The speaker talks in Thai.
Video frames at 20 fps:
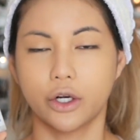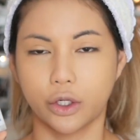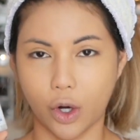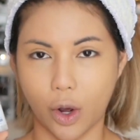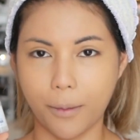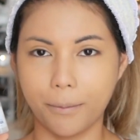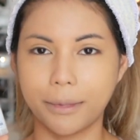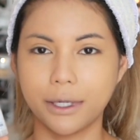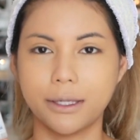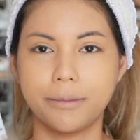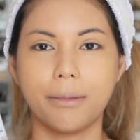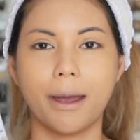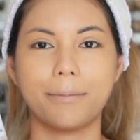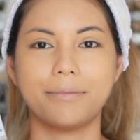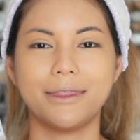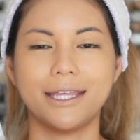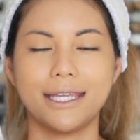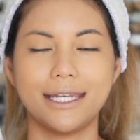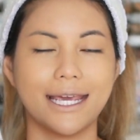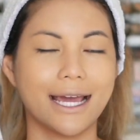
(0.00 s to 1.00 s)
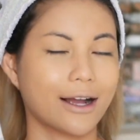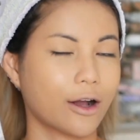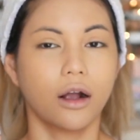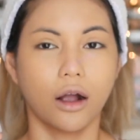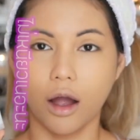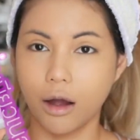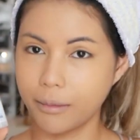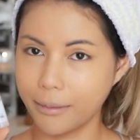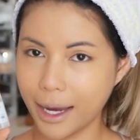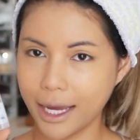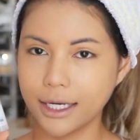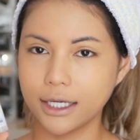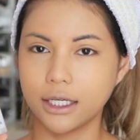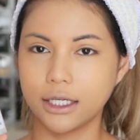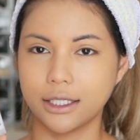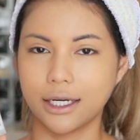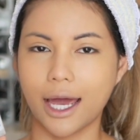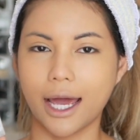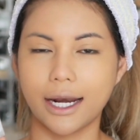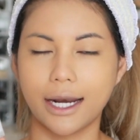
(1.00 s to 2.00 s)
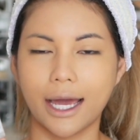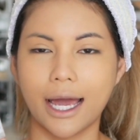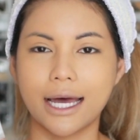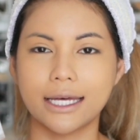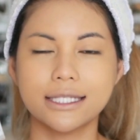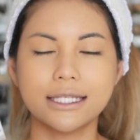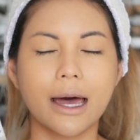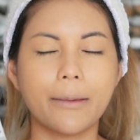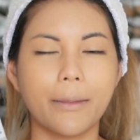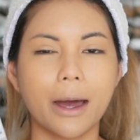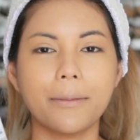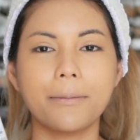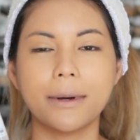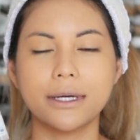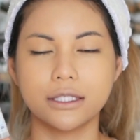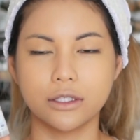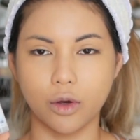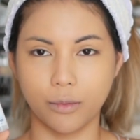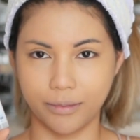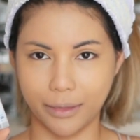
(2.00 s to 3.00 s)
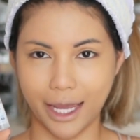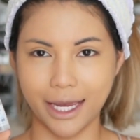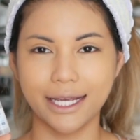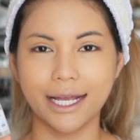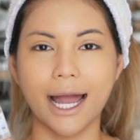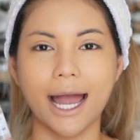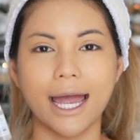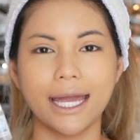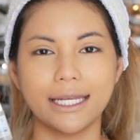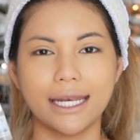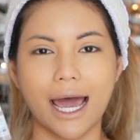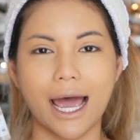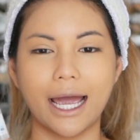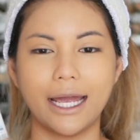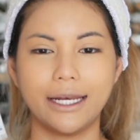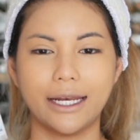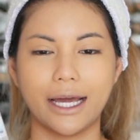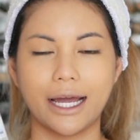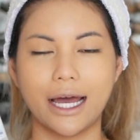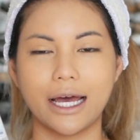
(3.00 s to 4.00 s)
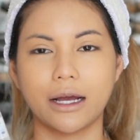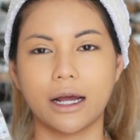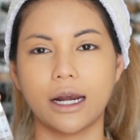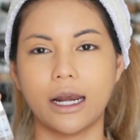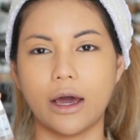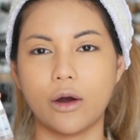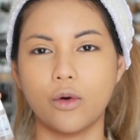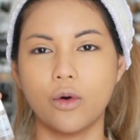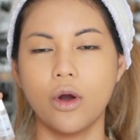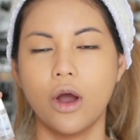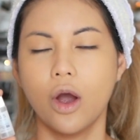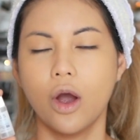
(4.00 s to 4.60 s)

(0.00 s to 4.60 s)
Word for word: รองพื้นแบบนี้เนี่ยก็ไม่เหนอะหนานะคะสามารถผสมได้ง่ายได้นะคะแล้ว